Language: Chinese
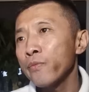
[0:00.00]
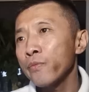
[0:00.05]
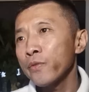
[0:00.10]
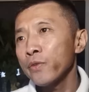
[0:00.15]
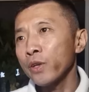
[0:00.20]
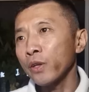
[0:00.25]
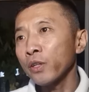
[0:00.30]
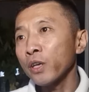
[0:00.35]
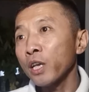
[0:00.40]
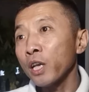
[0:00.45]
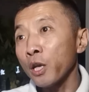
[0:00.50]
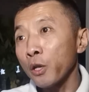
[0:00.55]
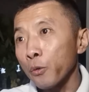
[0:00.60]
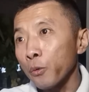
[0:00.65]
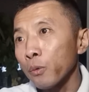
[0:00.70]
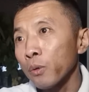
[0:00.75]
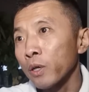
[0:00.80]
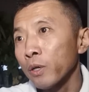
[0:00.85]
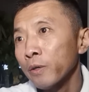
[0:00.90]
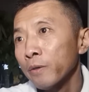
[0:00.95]
让他给溜
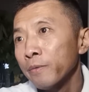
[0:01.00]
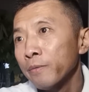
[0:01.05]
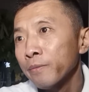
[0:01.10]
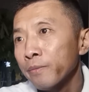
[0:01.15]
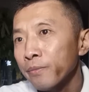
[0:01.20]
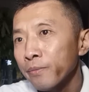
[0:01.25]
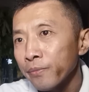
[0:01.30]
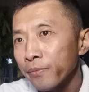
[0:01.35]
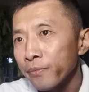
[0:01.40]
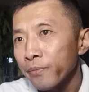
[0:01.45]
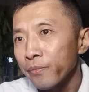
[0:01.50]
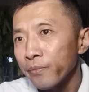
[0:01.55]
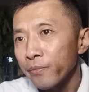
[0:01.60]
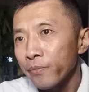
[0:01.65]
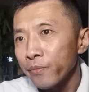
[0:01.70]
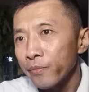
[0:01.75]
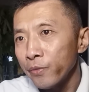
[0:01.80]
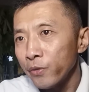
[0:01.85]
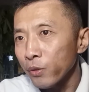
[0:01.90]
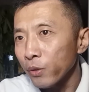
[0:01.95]
了。
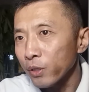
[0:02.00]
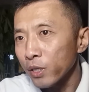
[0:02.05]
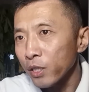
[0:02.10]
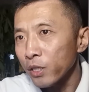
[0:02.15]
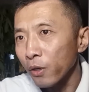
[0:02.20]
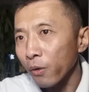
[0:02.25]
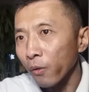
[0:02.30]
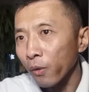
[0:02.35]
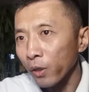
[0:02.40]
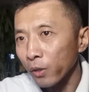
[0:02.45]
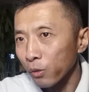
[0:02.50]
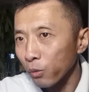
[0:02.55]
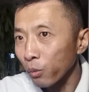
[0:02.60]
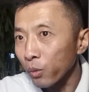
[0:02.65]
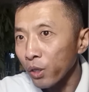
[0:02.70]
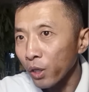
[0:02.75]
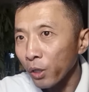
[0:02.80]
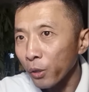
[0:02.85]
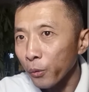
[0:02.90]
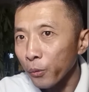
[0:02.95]
你说这小子多
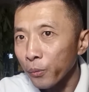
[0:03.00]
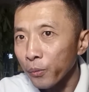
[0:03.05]
能溜！